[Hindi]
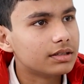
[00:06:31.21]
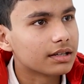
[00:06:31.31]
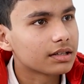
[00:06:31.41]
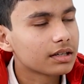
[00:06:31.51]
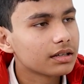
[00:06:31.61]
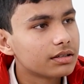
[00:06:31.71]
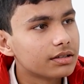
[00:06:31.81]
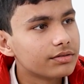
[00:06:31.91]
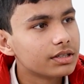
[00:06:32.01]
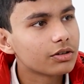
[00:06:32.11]
जैसे कि
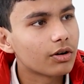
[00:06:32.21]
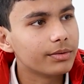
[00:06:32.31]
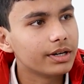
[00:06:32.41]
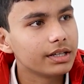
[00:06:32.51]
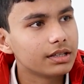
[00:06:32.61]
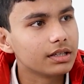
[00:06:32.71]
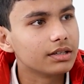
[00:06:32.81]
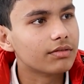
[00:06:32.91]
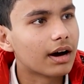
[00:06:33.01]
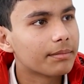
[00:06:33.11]
जीव जी कम्युनिटी थी
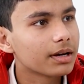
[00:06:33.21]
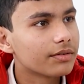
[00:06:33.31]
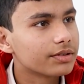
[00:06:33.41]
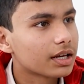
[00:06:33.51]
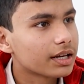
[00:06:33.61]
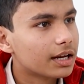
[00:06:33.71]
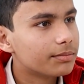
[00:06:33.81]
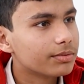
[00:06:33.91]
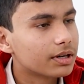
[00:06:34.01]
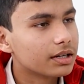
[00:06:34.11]
वहाँ पे काफ़ी सारी
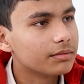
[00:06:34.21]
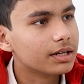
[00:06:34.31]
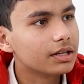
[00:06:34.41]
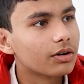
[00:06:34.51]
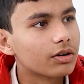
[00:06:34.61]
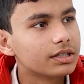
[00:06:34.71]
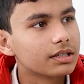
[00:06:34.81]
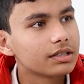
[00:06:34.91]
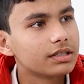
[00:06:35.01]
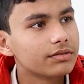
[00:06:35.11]
हेल्प करी मेरी और
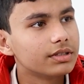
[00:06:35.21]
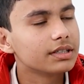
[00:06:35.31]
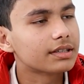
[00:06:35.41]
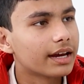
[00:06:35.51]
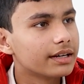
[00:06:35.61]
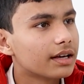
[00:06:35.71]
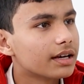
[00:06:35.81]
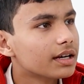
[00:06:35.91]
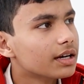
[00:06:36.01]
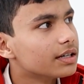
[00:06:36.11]
जैसे कि जीव जी की साइट है
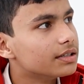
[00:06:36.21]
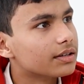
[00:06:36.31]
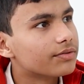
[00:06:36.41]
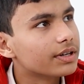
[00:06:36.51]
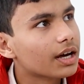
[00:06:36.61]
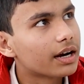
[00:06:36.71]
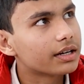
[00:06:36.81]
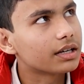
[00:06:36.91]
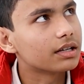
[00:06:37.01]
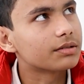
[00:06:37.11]
जैसे फ्री
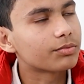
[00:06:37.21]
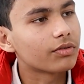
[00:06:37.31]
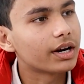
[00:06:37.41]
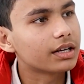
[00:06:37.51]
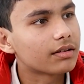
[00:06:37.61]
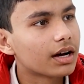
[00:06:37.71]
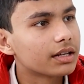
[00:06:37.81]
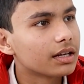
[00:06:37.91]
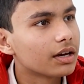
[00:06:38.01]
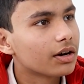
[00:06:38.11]
आर्टिकल्स प्रोवाइड
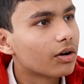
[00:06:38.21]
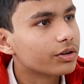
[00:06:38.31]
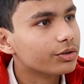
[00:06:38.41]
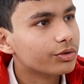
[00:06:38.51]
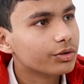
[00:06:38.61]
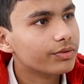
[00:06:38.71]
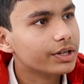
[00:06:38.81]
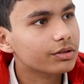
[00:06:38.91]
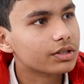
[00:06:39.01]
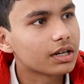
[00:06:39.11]
करवाते हैं और यूट्यूब
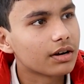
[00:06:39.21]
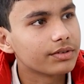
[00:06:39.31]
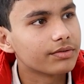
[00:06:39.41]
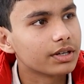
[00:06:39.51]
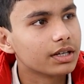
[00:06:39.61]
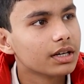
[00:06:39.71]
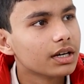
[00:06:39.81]
वीडियोस है काफ़ी फ्री